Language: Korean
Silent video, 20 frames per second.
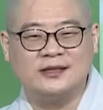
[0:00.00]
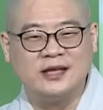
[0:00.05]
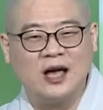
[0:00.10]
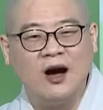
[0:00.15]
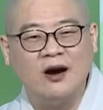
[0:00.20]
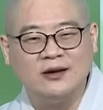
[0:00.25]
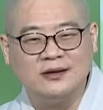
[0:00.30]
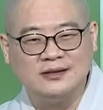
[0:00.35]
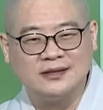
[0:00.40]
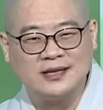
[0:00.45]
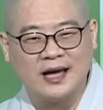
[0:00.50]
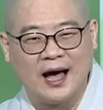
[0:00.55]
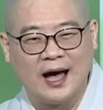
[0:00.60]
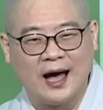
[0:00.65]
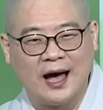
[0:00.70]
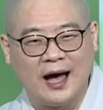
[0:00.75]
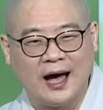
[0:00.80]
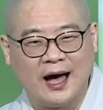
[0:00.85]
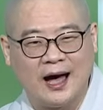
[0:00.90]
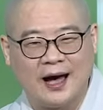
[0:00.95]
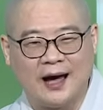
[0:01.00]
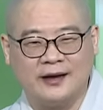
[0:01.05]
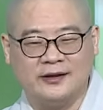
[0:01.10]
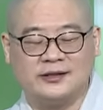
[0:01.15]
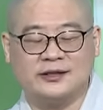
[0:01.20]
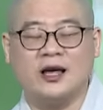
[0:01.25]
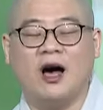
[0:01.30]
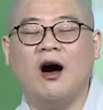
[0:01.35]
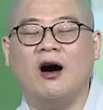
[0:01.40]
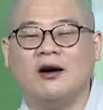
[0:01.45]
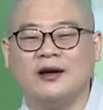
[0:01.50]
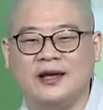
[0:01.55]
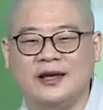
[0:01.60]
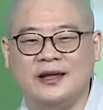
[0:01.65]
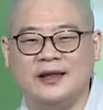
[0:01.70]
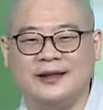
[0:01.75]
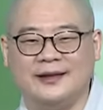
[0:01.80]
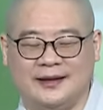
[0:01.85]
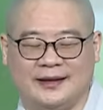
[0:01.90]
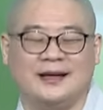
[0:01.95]
성자,
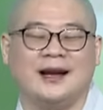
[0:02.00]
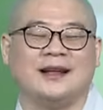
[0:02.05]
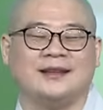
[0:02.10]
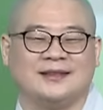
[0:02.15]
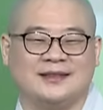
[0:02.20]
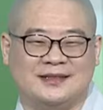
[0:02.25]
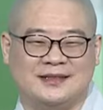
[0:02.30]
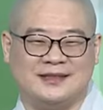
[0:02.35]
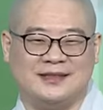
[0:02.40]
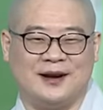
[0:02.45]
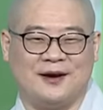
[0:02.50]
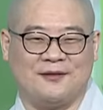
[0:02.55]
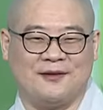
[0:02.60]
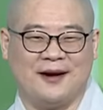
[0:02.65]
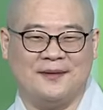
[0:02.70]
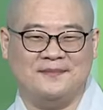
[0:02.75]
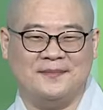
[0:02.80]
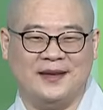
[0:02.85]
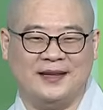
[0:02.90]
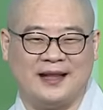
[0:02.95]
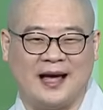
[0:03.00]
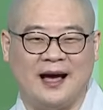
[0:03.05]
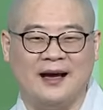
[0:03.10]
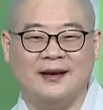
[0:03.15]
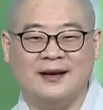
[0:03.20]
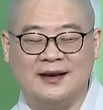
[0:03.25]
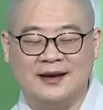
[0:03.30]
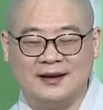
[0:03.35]
성인이란 뜻이라고 합니다.